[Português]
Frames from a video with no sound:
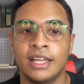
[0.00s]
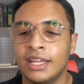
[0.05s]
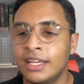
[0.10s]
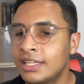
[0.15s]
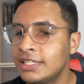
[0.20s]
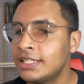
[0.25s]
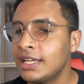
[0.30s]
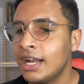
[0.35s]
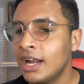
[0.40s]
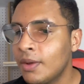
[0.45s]

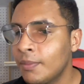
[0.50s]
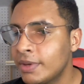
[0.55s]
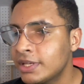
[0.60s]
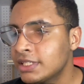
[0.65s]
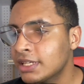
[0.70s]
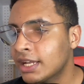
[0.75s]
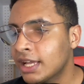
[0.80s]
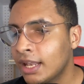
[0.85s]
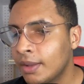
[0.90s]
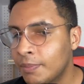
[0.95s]
geralmente
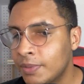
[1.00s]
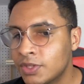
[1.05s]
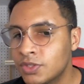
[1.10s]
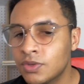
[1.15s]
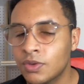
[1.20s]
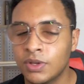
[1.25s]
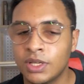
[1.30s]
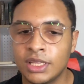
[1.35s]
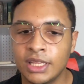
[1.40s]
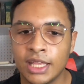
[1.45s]
aquela
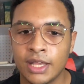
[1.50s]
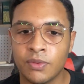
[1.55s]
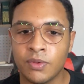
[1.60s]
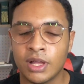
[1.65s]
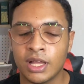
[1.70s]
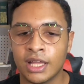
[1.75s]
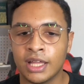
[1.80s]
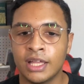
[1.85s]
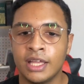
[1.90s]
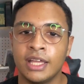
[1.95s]
pessoa que tem
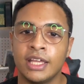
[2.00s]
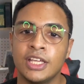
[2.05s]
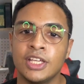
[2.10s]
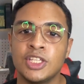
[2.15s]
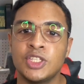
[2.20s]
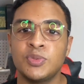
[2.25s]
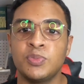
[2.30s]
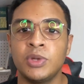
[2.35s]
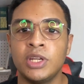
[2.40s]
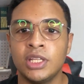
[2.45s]
uma
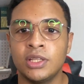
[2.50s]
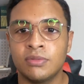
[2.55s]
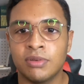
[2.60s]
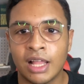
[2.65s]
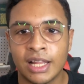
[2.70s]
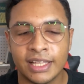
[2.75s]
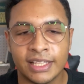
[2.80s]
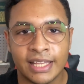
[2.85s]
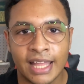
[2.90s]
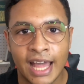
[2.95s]

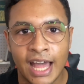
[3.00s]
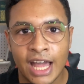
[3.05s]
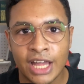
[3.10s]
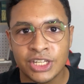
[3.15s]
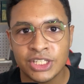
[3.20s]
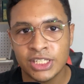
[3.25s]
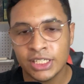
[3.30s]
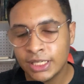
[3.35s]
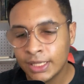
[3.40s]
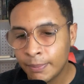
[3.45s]

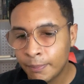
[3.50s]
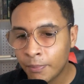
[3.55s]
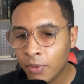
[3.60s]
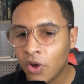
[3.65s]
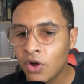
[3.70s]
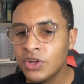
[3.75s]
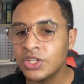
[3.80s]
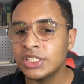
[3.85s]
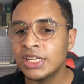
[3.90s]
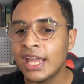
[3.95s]
espiritualidade, que
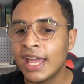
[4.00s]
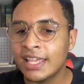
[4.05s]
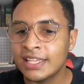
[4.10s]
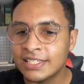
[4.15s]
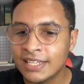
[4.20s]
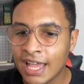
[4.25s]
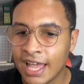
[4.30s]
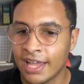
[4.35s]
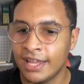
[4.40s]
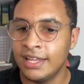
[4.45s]
pode
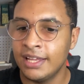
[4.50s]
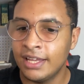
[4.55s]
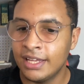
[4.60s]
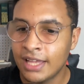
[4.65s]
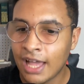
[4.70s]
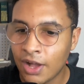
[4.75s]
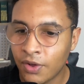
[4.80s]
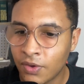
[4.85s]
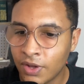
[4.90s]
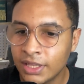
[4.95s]
rezar
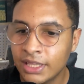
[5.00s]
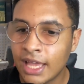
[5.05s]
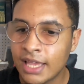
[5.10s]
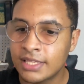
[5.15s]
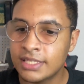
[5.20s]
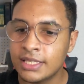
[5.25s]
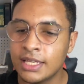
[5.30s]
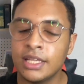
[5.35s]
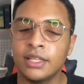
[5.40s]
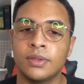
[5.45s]
acordar
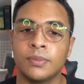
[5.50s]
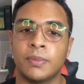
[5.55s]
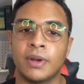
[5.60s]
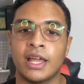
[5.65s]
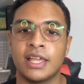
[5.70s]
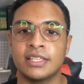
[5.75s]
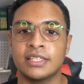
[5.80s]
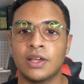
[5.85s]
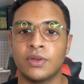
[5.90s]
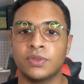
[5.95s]
cedo para
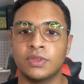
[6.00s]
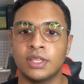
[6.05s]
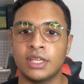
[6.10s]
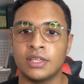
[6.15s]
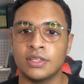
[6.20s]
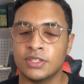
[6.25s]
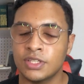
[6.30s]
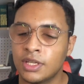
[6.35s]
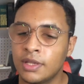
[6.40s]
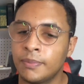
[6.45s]
rezar o
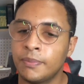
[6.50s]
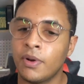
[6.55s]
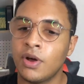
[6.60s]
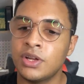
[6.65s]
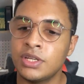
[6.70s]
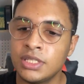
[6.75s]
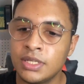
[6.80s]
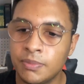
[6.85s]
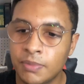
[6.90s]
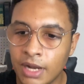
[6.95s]
texto, que
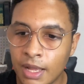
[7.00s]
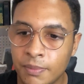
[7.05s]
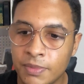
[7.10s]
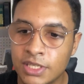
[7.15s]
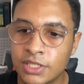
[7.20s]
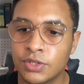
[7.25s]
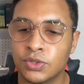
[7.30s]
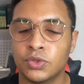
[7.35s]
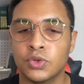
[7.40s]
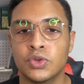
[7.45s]
pode ir para a
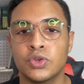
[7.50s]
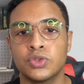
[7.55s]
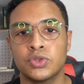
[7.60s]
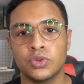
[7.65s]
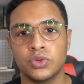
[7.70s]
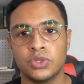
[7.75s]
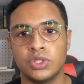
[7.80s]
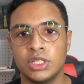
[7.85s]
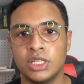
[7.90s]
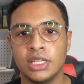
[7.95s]
missa todos
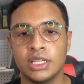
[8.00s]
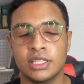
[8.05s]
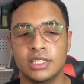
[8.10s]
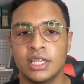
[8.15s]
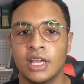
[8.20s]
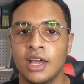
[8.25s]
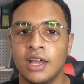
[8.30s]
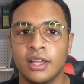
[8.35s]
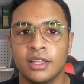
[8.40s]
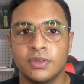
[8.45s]
os dias,
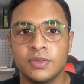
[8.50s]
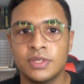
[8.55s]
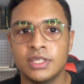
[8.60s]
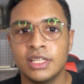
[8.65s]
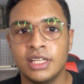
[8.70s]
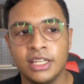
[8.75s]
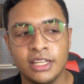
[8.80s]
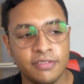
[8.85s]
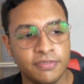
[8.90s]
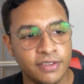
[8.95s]
não
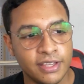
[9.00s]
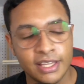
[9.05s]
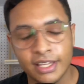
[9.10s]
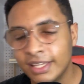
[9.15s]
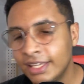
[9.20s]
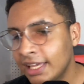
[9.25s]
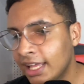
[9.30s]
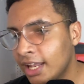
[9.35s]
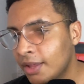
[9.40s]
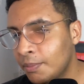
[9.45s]
significa
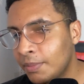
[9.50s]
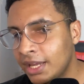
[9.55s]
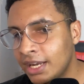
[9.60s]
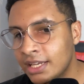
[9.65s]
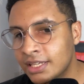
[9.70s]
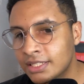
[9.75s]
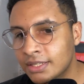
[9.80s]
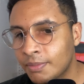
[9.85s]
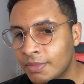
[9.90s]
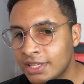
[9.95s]
que ela
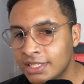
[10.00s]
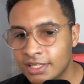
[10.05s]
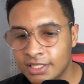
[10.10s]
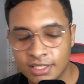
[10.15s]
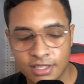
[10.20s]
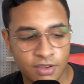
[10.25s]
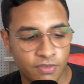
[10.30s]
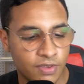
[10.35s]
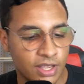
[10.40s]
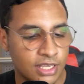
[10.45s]
mereça mais a
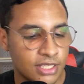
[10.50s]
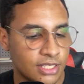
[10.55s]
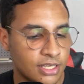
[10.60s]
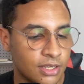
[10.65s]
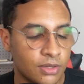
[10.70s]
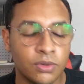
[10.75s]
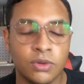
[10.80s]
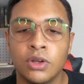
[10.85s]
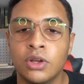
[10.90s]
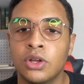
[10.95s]

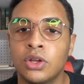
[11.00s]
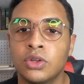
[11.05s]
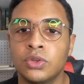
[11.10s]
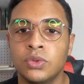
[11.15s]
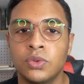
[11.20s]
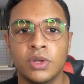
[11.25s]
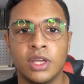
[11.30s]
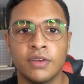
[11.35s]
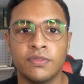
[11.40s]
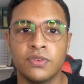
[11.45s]
salvação
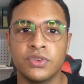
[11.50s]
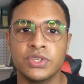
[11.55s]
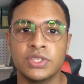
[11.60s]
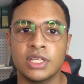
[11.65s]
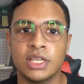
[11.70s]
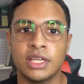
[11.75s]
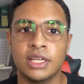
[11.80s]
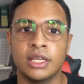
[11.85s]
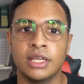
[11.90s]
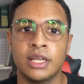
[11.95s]
do que
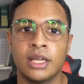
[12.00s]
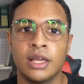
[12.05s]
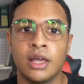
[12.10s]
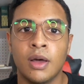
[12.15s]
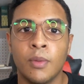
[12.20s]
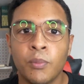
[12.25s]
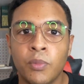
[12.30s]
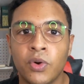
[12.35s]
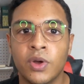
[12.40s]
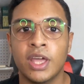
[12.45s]
você,
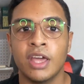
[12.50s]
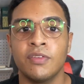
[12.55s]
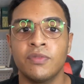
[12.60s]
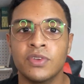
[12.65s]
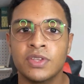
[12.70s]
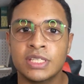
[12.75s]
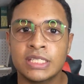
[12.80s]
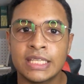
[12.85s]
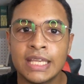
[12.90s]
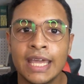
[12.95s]
porque
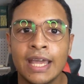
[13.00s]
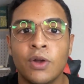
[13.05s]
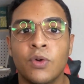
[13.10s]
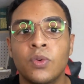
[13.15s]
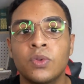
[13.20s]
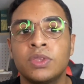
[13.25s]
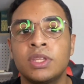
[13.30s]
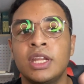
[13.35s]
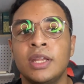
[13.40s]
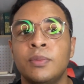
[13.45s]
você
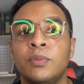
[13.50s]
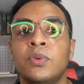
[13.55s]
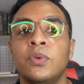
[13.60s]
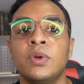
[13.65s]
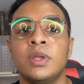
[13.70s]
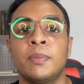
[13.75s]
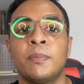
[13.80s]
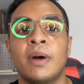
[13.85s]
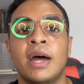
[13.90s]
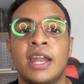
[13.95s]

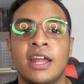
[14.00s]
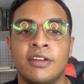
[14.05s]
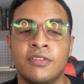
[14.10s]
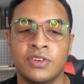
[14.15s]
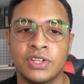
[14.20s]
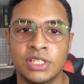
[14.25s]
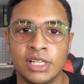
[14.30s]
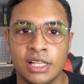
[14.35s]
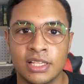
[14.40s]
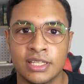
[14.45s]
contribui para a
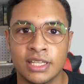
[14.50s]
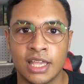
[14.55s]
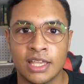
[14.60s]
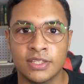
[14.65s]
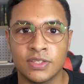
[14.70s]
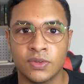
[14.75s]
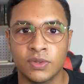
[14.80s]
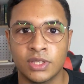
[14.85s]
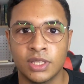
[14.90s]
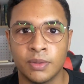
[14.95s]

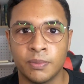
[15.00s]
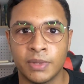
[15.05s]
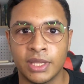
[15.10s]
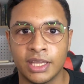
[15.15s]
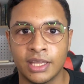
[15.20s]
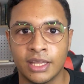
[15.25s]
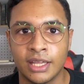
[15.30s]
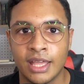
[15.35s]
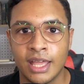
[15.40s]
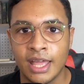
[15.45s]
evangelização também.